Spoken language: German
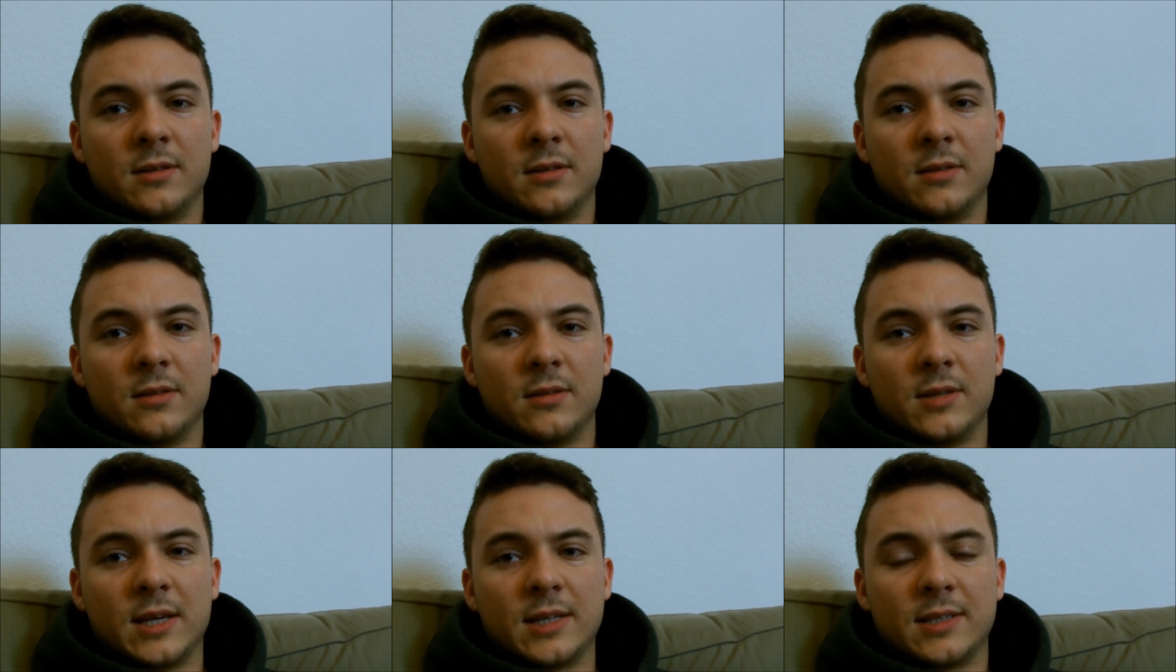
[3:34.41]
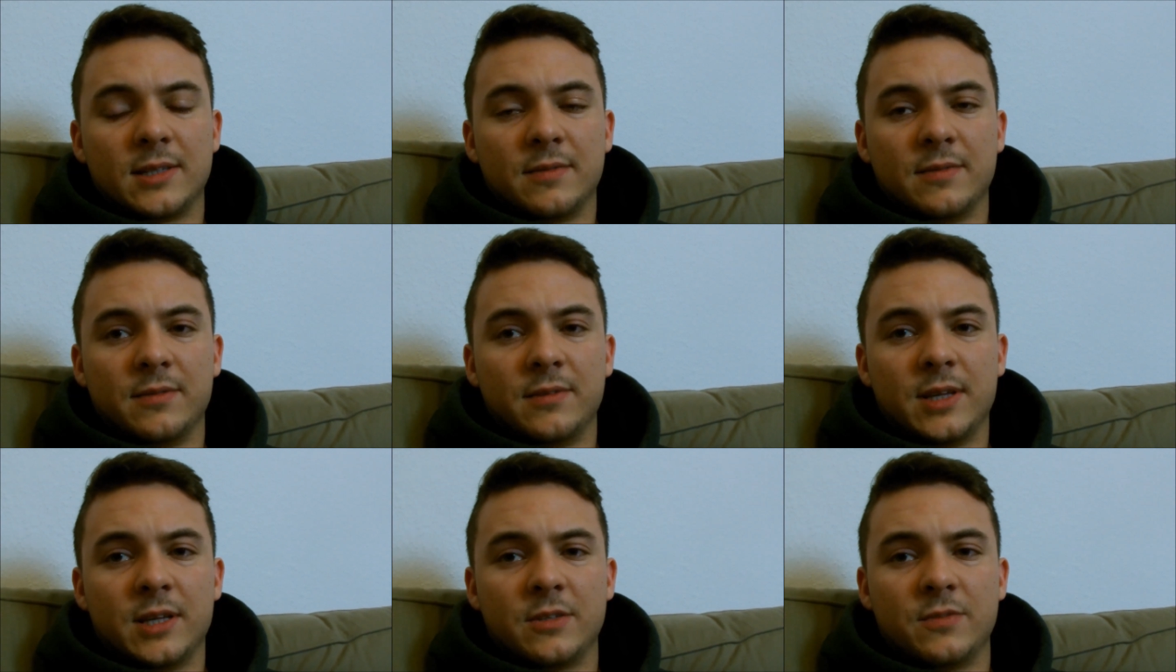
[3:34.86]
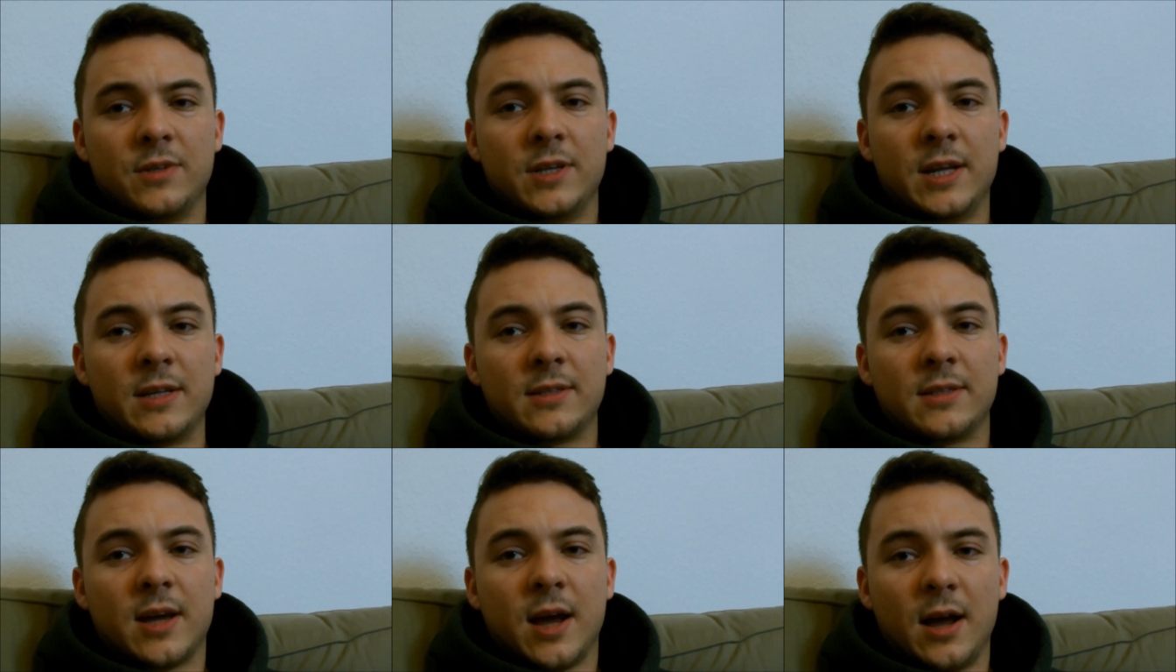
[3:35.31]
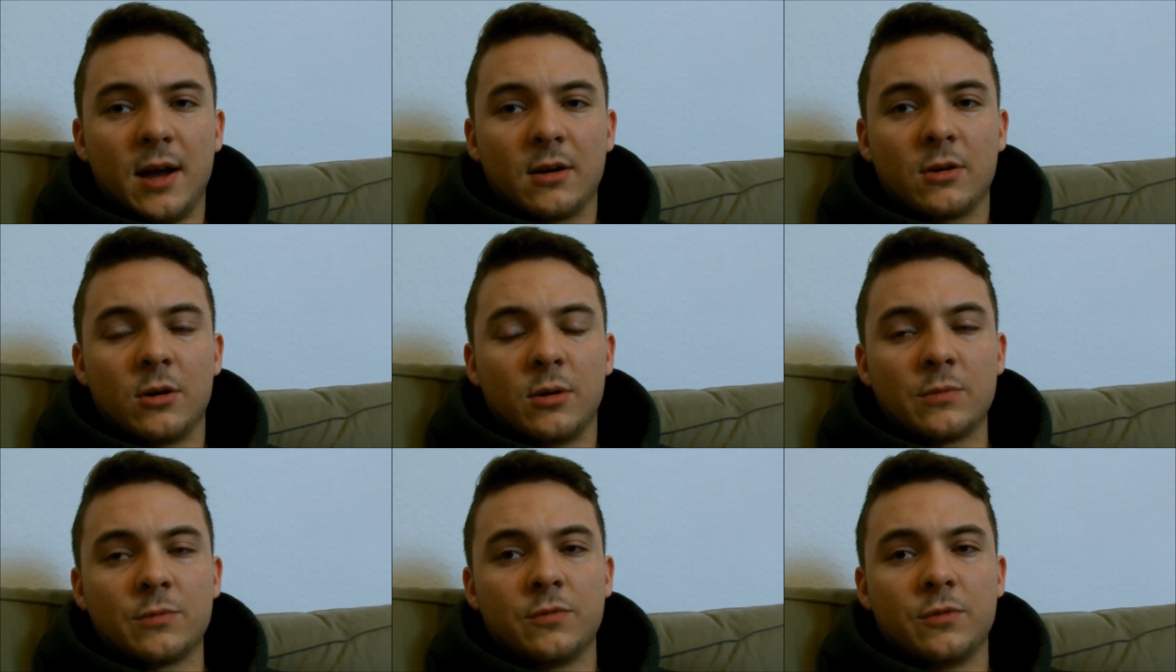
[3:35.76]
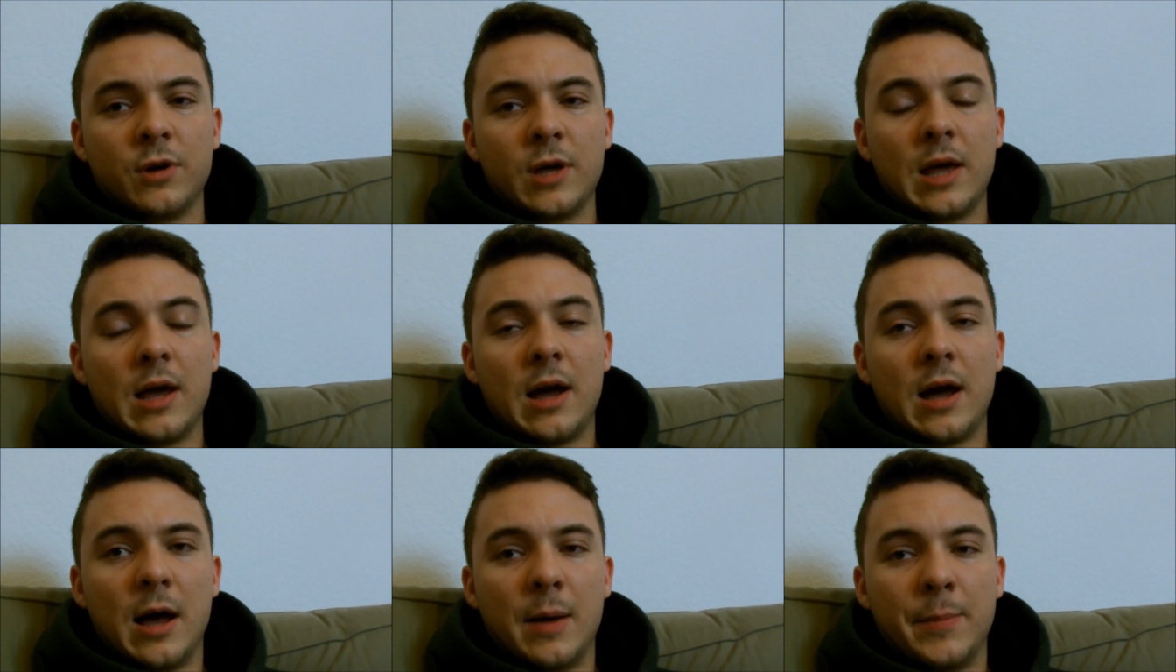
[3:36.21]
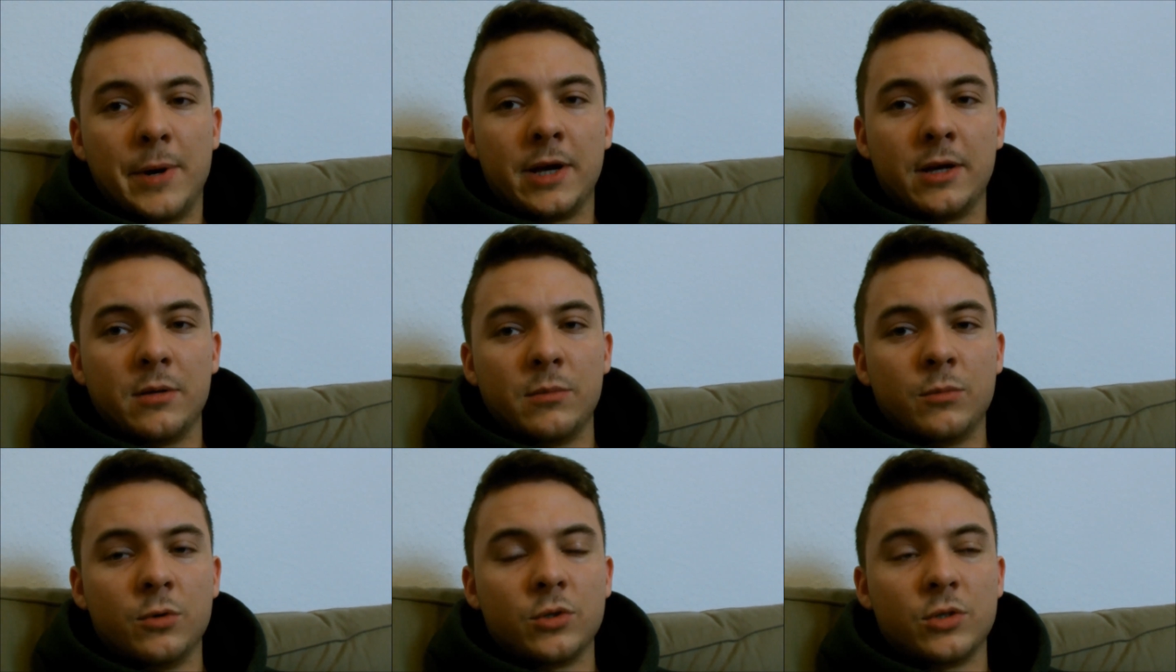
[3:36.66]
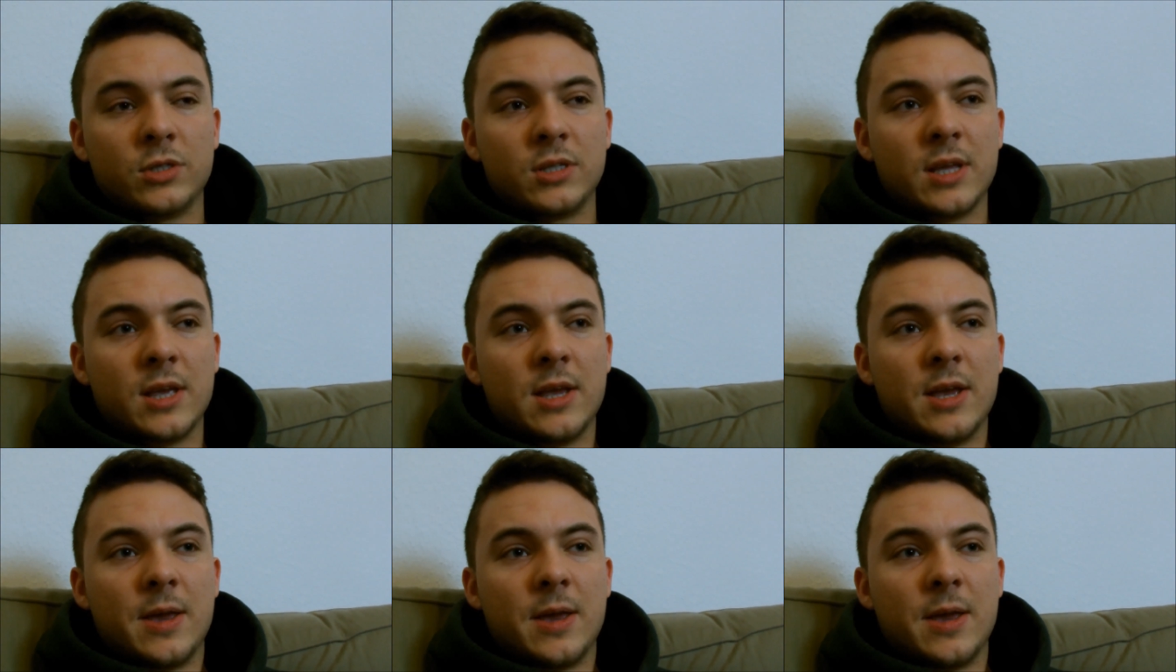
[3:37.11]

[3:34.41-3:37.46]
dass jetzt wieder ein Tag kommt, wo er arbeiten muss,